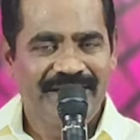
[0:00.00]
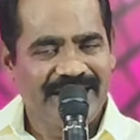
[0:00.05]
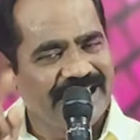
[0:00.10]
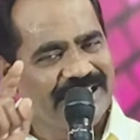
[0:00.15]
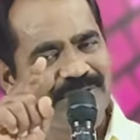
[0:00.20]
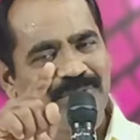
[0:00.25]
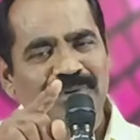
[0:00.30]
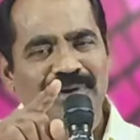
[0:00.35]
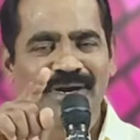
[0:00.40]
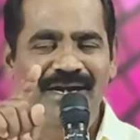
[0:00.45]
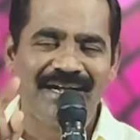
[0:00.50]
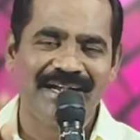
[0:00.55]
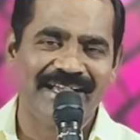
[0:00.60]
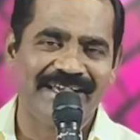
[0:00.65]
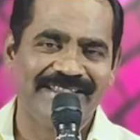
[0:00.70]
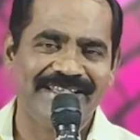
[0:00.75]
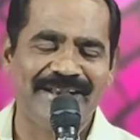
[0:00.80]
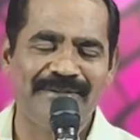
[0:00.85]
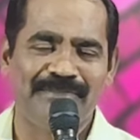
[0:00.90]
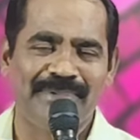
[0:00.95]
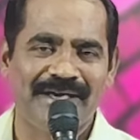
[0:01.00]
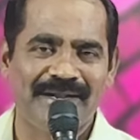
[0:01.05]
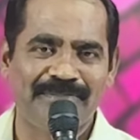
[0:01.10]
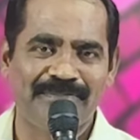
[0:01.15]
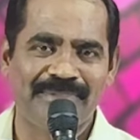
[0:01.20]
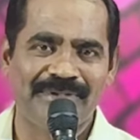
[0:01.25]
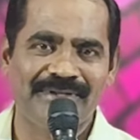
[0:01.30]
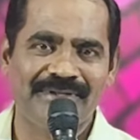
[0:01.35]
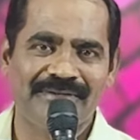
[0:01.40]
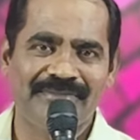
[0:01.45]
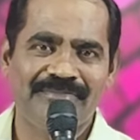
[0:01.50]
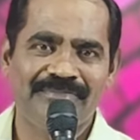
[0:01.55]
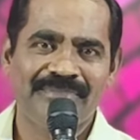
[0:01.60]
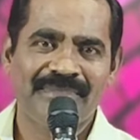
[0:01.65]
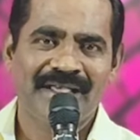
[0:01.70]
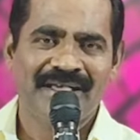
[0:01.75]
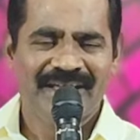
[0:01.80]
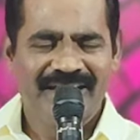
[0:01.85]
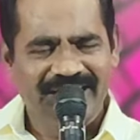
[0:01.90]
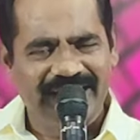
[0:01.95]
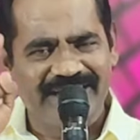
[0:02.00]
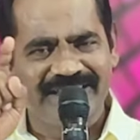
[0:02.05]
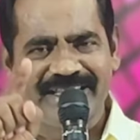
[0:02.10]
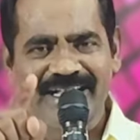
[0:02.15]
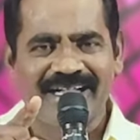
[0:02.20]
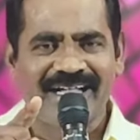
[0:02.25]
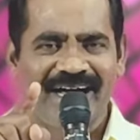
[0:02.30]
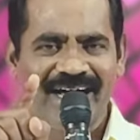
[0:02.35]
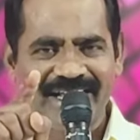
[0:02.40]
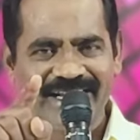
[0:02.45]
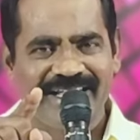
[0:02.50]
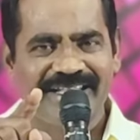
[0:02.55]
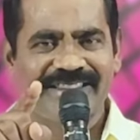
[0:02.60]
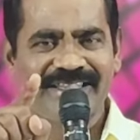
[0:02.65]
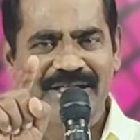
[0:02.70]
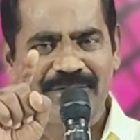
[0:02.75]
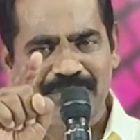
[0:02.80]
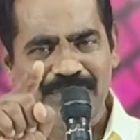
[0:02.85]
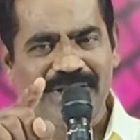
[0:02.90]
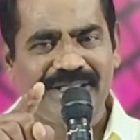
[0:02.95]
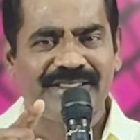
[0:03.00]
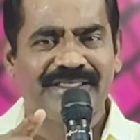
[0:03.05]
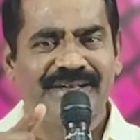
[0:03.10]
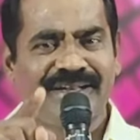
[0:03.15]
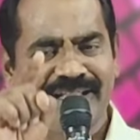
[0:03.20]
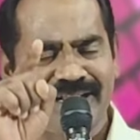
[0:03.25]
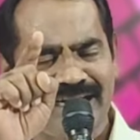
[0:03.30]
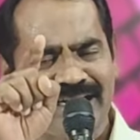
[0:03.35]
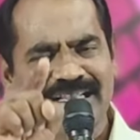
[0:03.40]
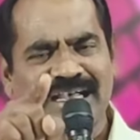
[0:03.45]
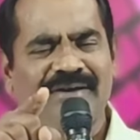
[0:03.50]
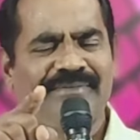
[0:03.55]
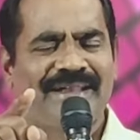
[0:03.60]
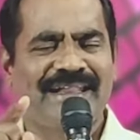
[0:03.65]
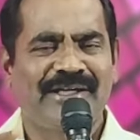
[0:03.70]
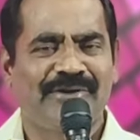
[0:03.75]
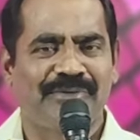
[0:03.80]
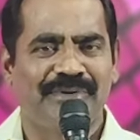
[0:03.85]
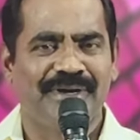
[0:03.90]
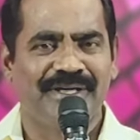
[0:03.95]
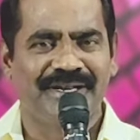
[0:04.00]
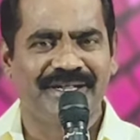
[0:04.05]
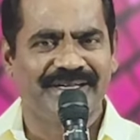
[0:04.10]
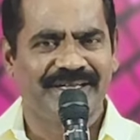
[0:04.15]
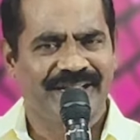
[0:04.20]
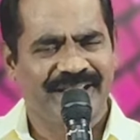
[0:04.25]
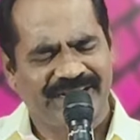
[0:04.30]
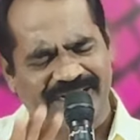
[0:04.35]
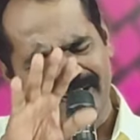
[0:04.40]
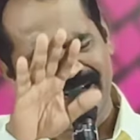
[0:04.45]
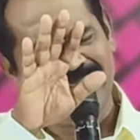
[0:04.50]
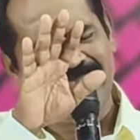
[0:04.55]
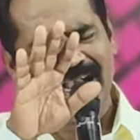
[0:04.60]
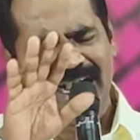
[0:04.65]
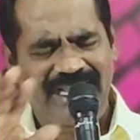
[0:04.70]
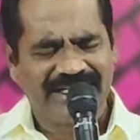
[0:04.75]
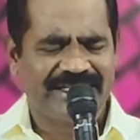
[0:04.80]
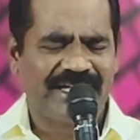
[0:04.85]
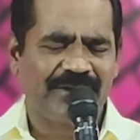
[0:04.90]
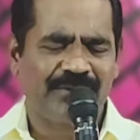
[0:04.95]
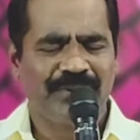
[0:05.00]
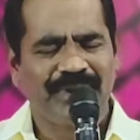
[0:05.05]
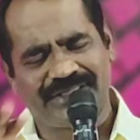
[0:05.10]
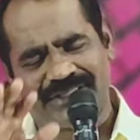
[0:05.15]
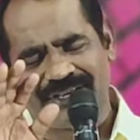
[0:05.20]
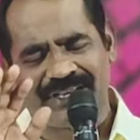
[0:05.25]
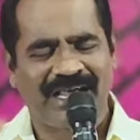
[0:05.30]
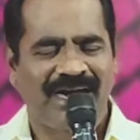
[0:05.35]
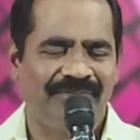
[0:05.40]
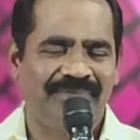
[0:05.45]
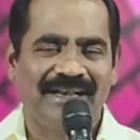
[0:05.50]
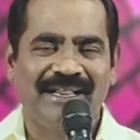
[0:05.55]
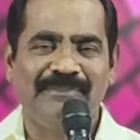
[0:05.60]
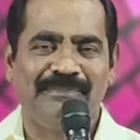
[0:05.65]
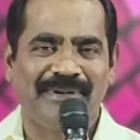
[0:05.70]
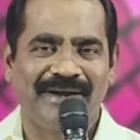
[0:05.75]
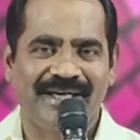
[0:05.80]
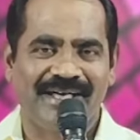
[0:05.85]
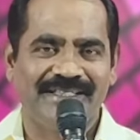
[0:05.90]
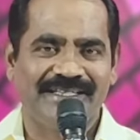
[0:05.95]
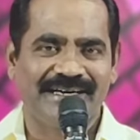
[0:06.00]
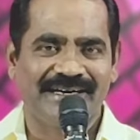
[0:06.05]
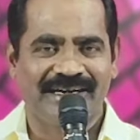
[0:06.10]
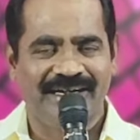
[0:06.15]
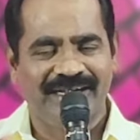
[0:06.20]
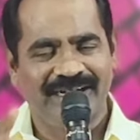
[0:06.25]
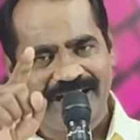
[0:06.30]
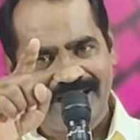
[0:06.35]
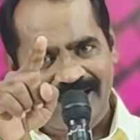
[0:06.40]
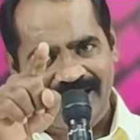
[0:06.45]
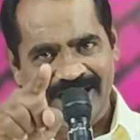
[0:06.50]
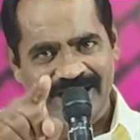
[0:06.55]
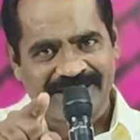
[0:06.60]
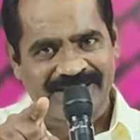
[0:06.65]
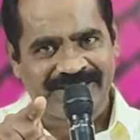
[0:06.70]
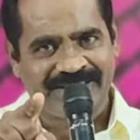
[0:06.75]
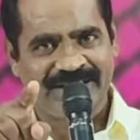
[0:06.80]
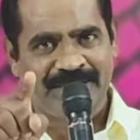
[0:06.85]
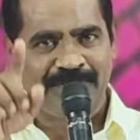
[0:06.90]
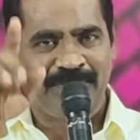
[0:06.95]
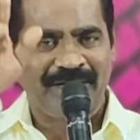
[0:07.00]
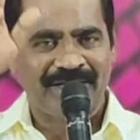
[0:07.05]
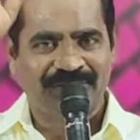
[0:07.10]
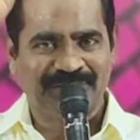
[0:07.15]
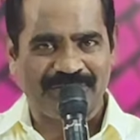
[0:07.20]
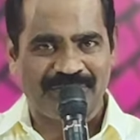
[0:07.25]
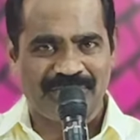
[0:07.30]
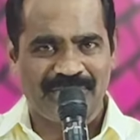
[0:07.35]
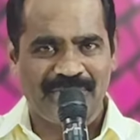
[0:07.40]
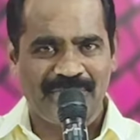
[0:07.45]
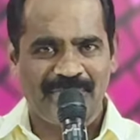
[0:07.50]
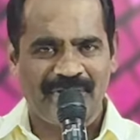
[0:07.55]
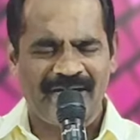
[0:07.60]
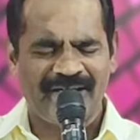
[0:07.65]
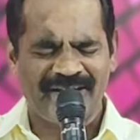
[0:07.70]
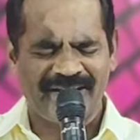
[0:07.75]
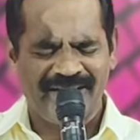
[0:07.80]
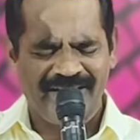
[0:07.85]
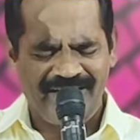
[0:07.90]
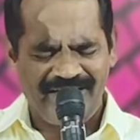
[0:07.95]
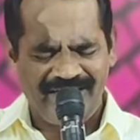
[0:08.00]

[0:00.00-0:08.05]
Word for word: எது உங்கள் எதிர்பார்ப்பு எந்த காரியத்தை குறித்து நீங்கள் கவலை கொண்டிருக்கிறீர்கள் அதை குறித்து கவலைப்படாதீர்கள் கர்த்தர் பார்த்து கொள்வார்